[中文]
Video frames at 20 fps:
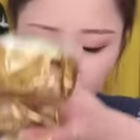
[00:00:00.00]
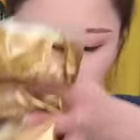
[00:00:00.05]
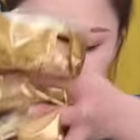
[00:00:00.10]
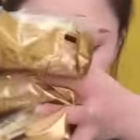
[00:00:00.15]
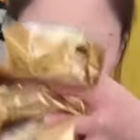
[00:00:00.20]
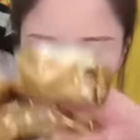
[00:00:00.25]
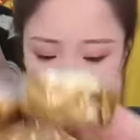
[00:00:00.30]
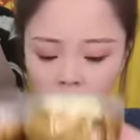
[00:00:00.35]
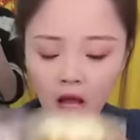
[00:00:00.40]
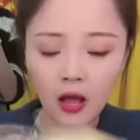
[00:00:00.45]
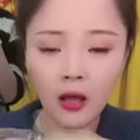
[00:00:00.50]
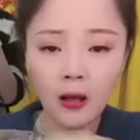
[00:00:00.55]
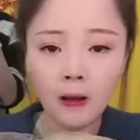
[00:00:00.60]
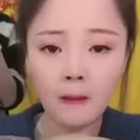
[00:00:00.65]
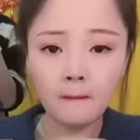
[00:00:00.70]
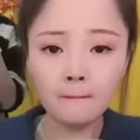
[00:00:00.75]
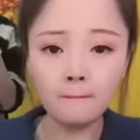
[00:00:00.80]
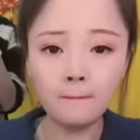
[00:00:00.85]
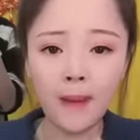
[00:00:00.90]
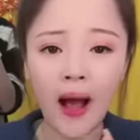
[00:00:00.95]
个了。
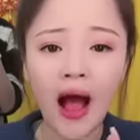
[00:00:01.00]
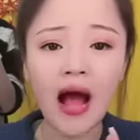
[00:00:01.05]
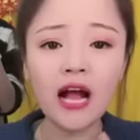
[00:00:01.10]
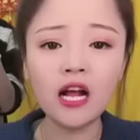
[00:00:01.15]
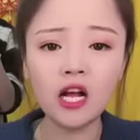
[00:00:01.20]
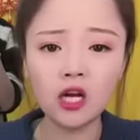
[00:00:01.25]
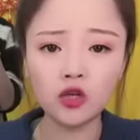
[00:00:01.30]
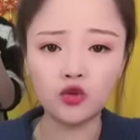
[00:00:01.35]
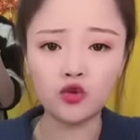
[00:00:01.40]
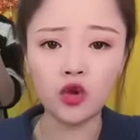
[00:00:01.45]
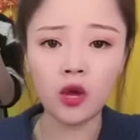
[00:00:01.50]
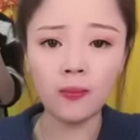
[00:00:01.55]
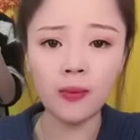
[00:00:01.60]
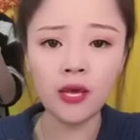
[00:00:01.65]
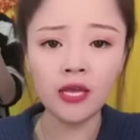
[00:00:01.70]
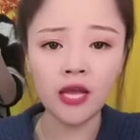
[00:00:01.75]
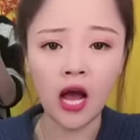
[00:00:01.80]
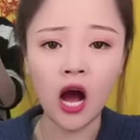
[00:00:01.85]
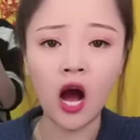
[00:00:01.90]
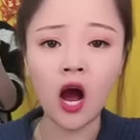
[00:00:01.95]
8个雪
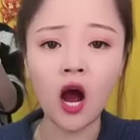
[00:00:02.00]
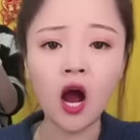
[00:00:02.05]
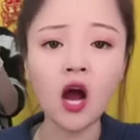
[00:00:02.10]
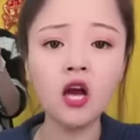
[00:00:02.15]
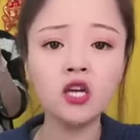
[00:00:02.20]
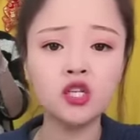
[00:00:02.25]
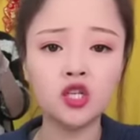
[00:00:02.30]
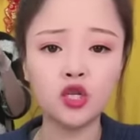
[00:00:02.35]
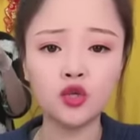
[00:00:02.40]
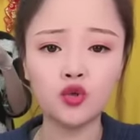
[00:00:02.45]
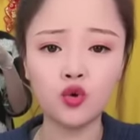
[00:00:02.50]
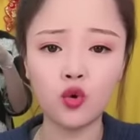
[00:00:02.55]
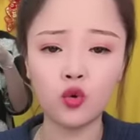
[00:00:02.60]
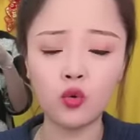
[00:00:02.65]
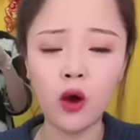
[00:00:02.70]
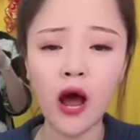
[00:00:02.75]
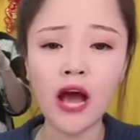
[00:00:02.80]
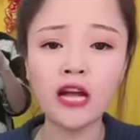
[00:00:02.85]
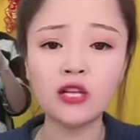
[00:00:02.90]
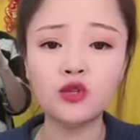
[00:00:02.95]
媚娘29.9
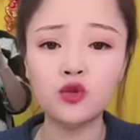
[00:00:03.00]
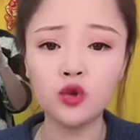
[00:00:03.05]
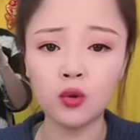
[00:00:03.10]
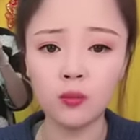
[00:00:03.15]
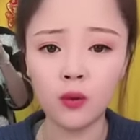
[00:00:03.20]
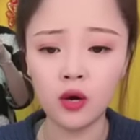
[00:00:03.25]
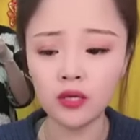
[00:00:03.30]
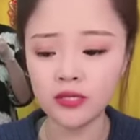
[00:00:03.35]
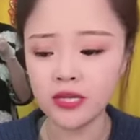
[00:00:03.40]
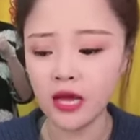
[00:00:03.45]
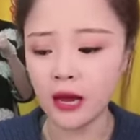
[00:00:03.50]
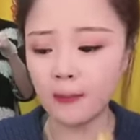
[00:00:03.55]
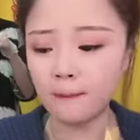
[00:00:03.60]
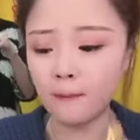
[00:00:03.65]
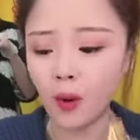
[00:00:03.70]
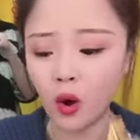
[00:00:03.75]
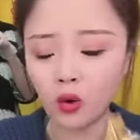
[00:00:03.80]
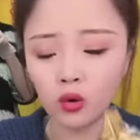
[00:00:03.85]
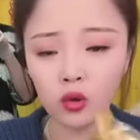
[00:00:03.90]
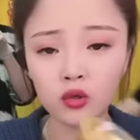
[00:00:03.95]
块
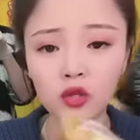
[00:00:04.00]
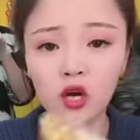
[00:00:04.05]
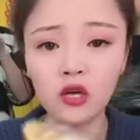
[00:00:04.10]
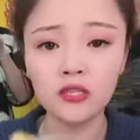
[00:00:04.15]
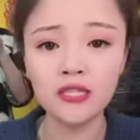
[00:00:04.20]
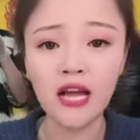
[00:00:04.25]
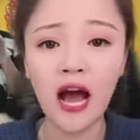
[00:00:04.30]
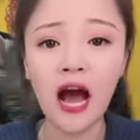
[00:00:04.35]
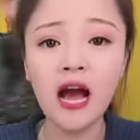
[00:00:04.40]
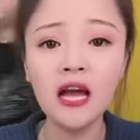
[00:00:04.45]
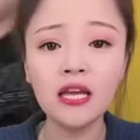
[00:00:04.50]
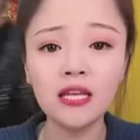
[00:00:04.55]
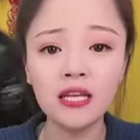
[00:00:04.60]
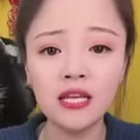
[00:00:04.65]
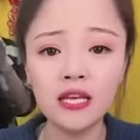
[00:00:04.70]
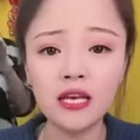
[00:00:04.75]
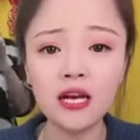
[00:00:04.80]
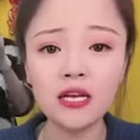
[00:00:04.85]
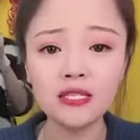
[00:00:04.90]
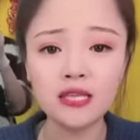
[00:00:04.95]
包邮到家，
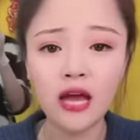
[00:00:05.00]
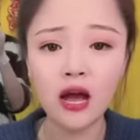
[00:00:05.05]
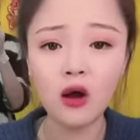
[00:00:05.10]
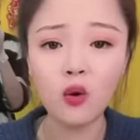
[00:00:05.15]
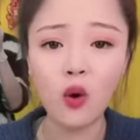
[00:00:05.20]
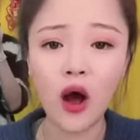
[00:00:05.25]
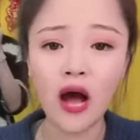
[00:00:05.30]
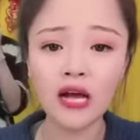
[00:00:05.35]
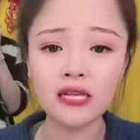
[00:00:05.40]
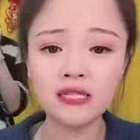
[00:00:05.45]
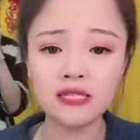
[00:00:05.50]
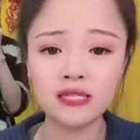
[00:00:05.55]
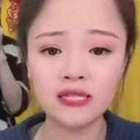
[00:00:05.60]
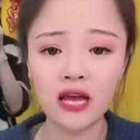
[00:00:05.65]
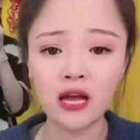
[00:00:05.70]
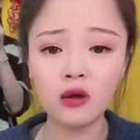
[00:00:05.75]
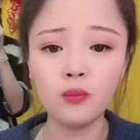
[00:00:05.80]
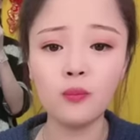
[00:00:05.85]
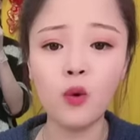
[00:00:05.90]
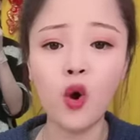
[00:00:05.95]
一个才划
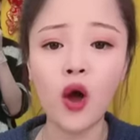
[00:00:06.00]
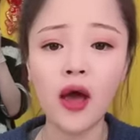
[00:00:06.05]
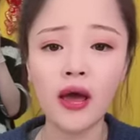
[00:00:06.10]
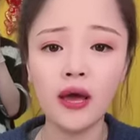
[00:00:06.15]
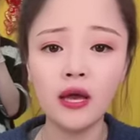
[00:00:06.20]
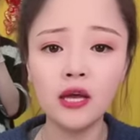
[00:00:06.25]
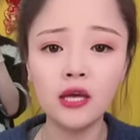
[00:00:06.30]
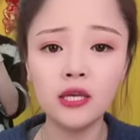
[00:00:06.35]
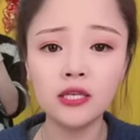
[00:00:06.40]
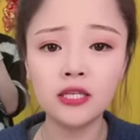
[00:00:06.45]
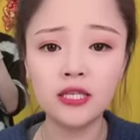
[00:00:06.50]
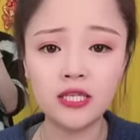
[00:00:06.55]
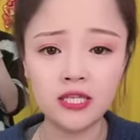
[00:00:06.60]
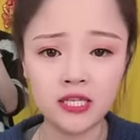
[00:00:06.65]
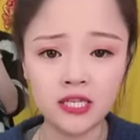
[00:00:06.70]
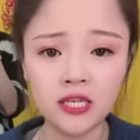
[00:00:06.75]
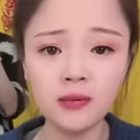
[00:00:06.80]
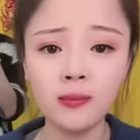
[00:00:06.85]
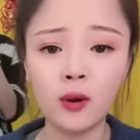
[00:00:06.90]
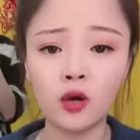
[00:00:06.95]
3.7
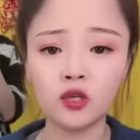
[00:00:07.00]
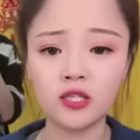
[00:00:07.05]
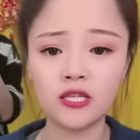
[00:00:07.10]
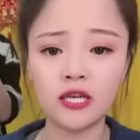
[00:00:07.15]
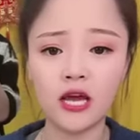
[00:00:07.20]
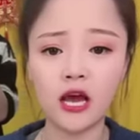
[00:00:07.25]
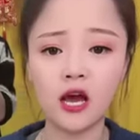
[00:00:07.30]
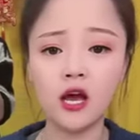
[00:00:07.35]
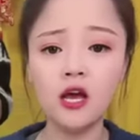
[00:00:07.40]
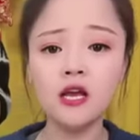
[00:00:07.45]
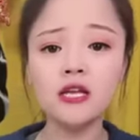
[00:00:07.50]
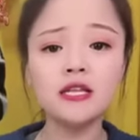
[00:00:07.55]
块钱。